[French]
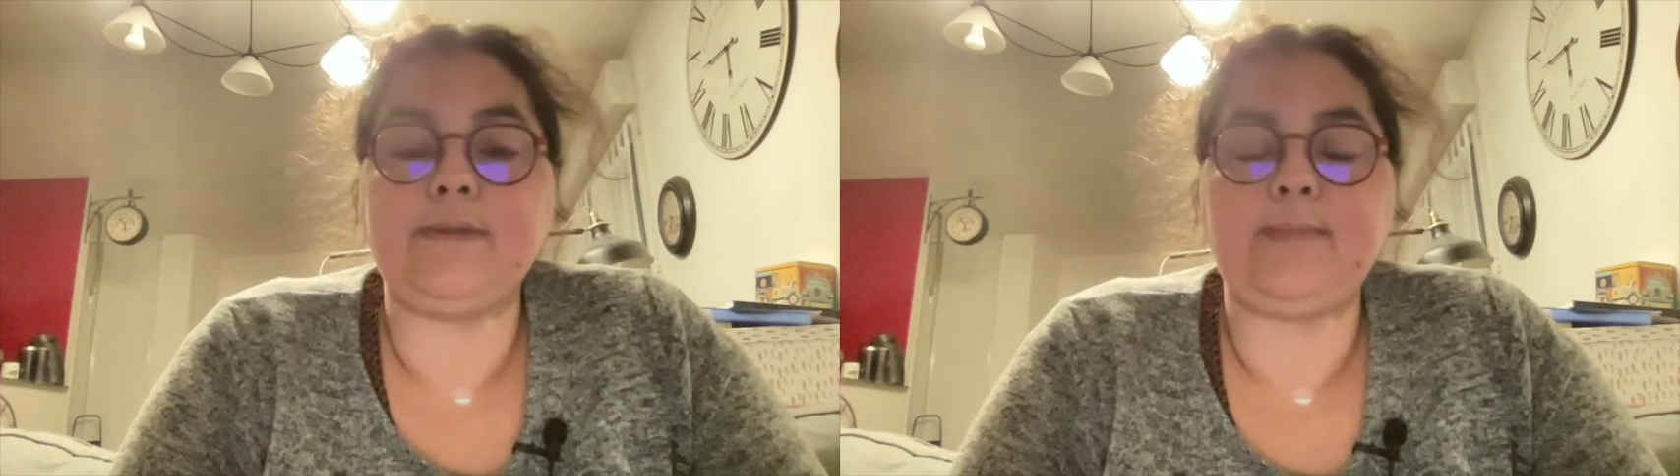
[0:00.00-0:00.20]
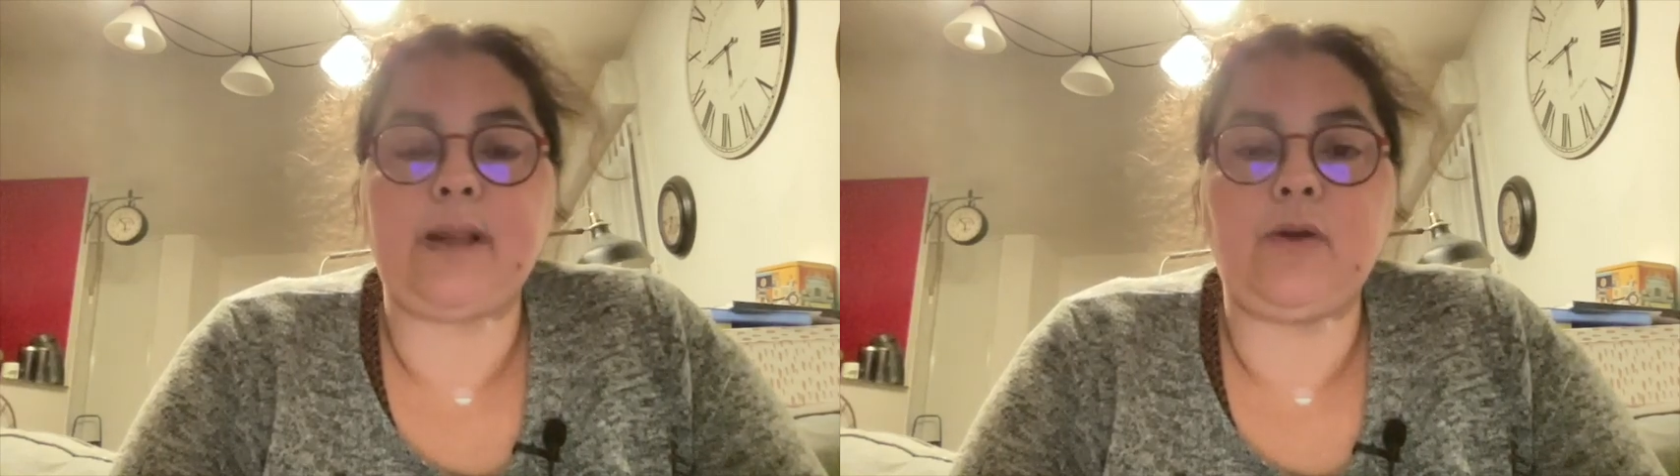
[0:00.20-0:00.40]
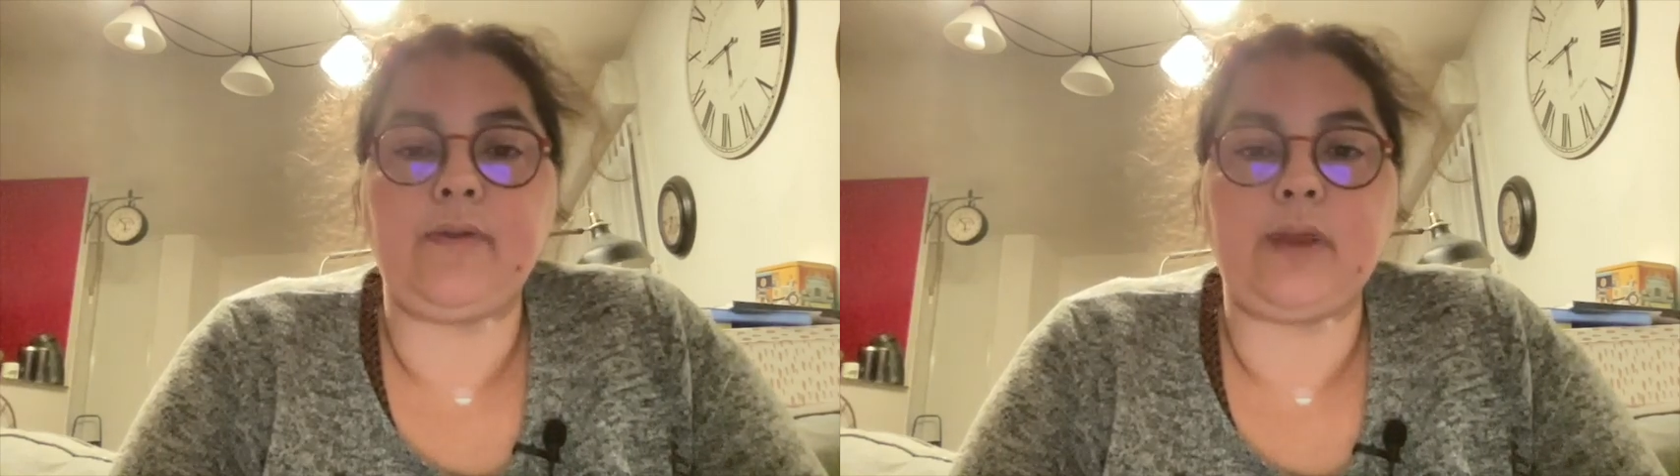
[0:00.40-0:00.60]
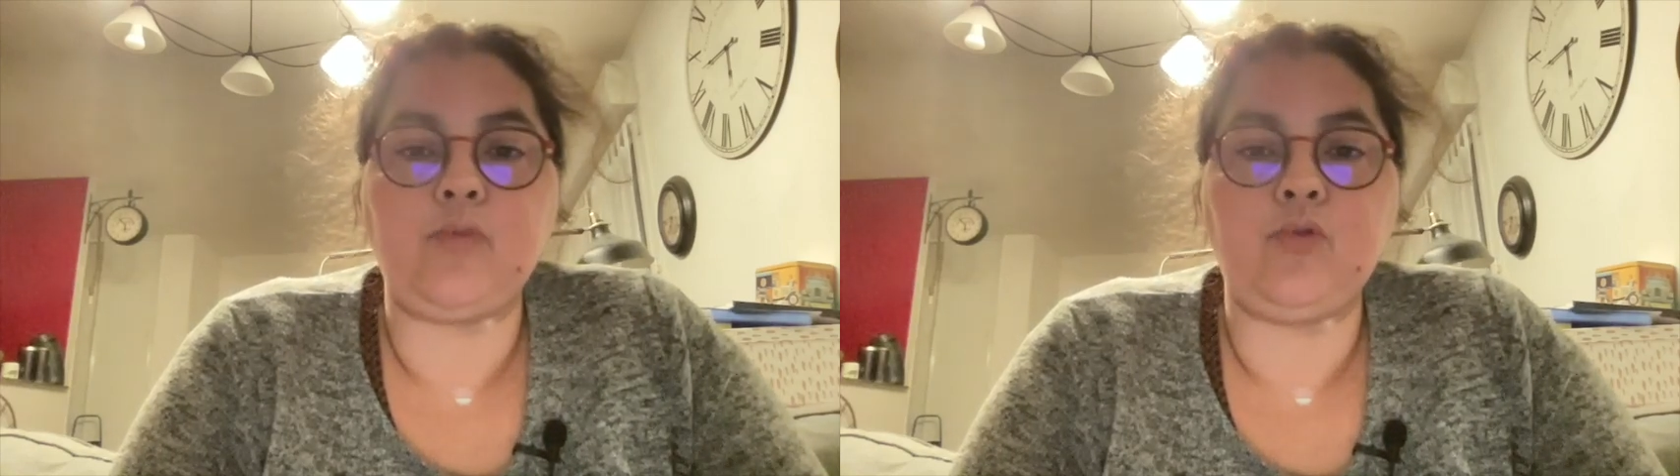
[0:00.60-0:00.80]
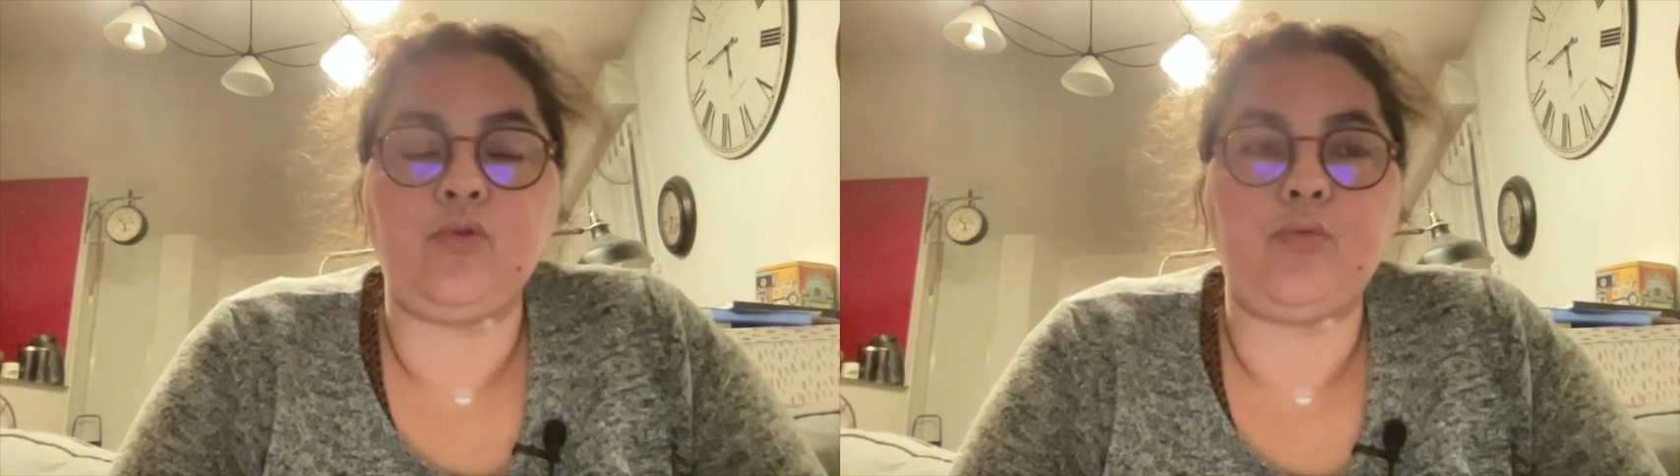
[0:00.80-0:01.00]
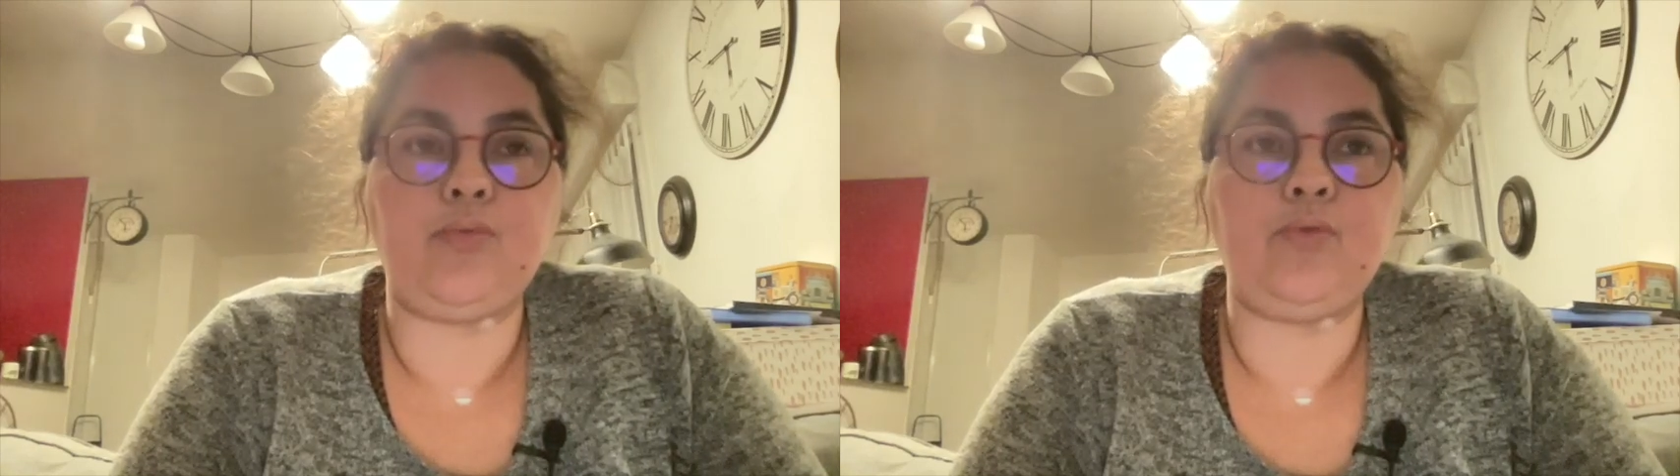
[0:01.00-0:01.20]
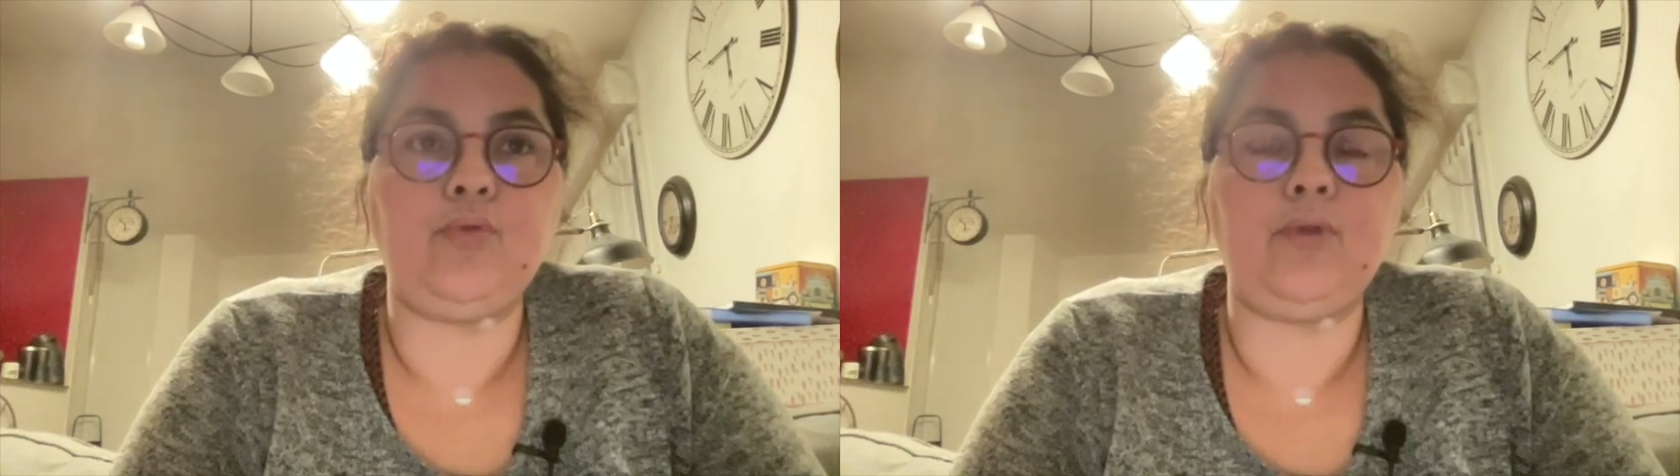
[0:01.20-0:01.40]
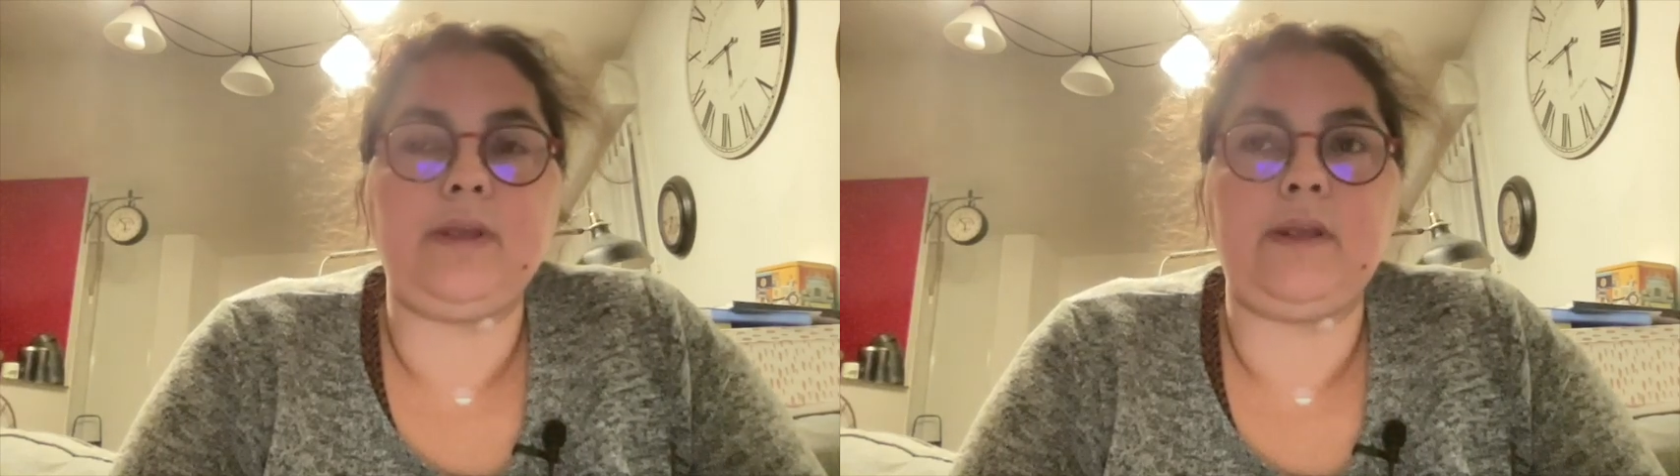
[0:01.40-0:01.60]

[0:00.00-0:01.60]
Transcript: c'est pas le grand amour non plus.